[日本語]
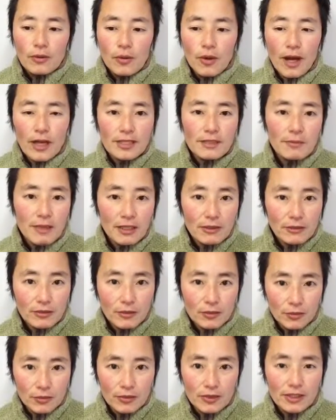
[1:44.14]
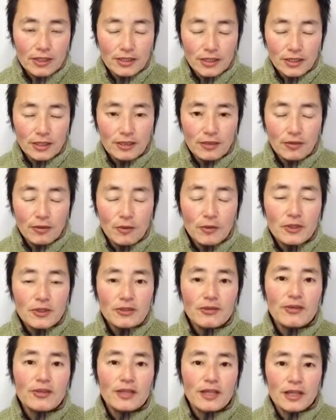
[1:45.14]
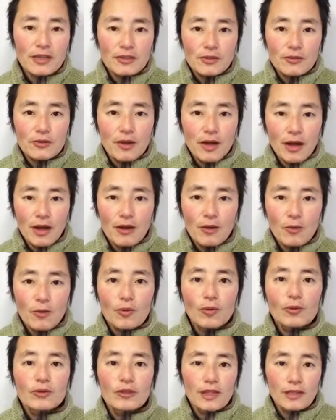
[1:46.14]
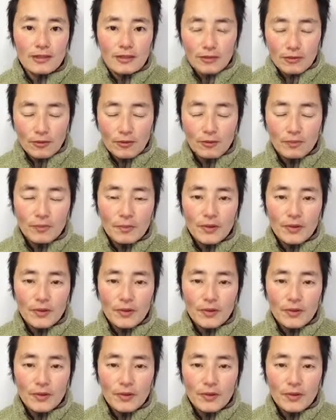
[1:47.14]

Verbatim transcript: 始まると同時に面白い現象が起こったんですよ。